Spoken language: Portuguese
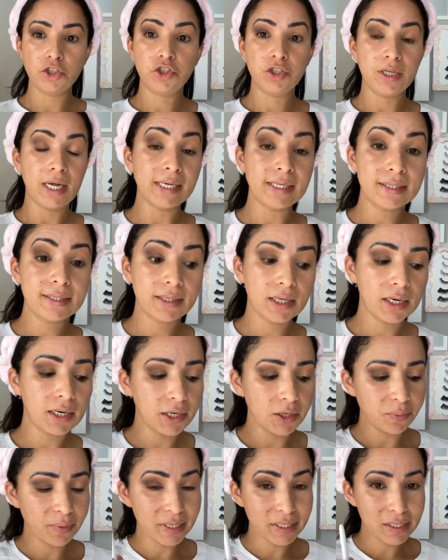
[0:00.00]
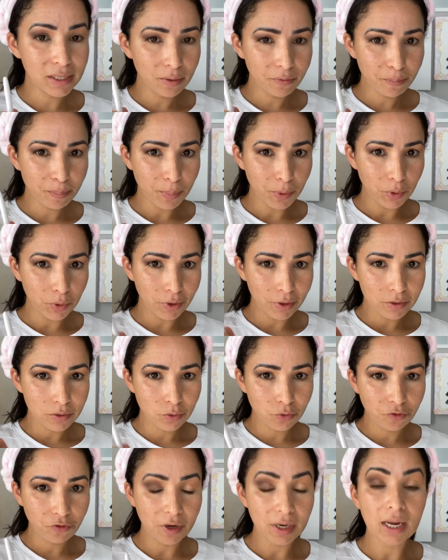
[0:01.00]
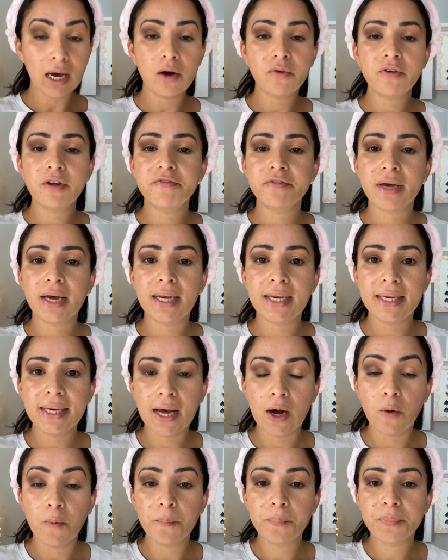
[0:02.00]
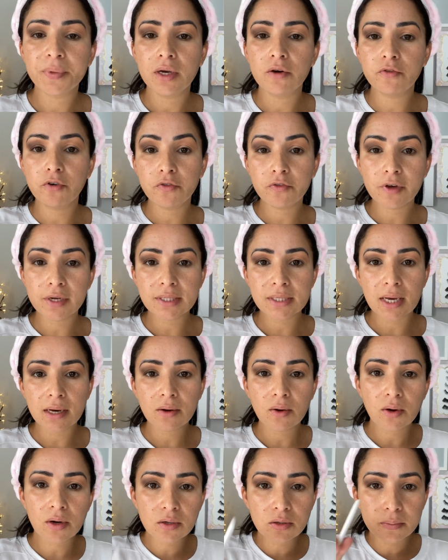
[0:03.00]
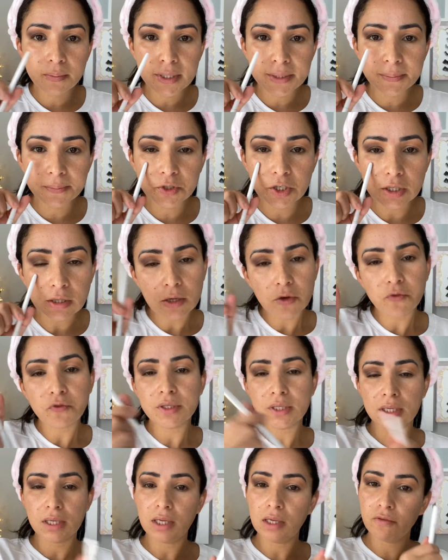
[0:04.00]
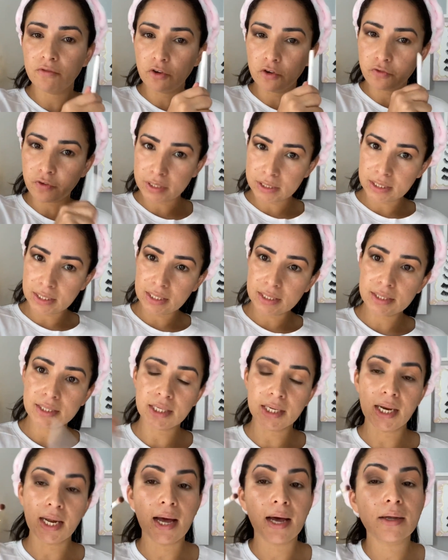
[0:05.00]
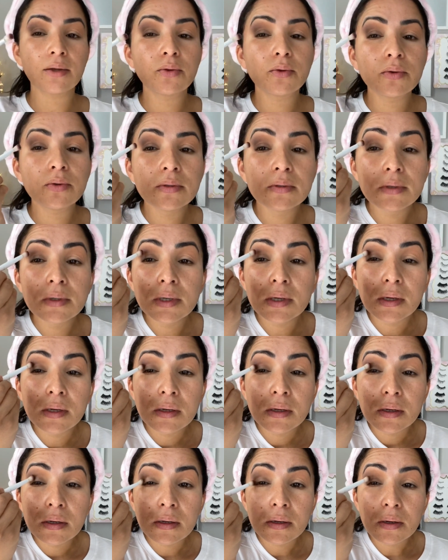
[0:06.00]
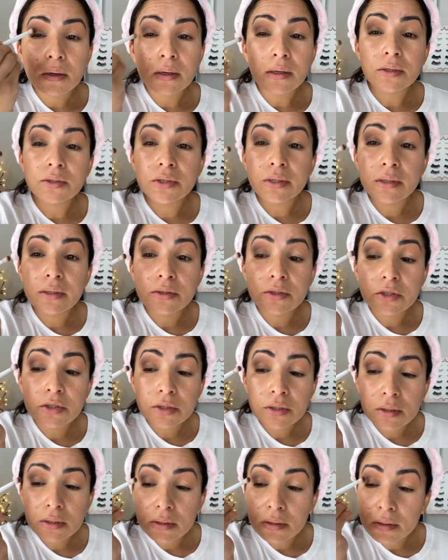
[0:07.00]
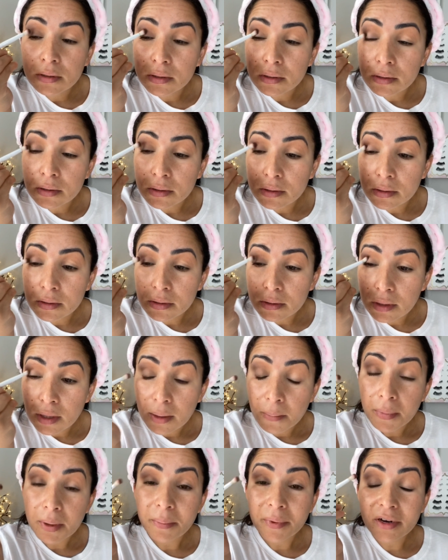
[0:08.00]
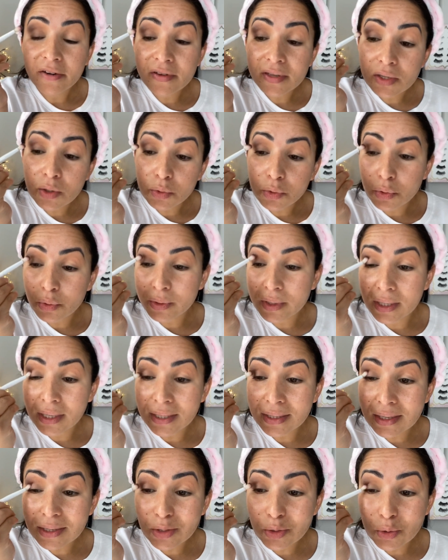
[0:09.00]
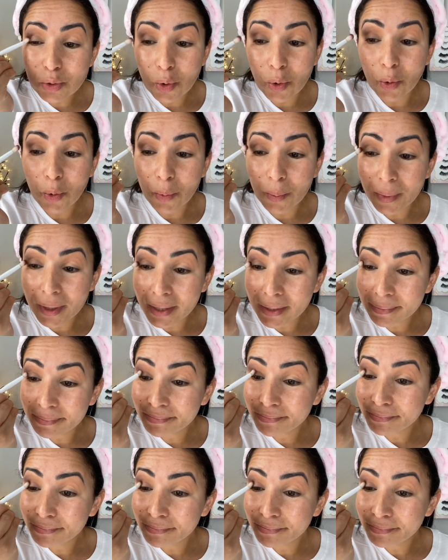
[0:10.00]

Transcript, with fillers: tá estranho, mas depois, no final, vai ficar legal. Eu vou fazer agora do mesmo jeito que eu fiz aqui, vou fazer desse lado. Olha, gente, primeira vez que eu tô usando essa sombra,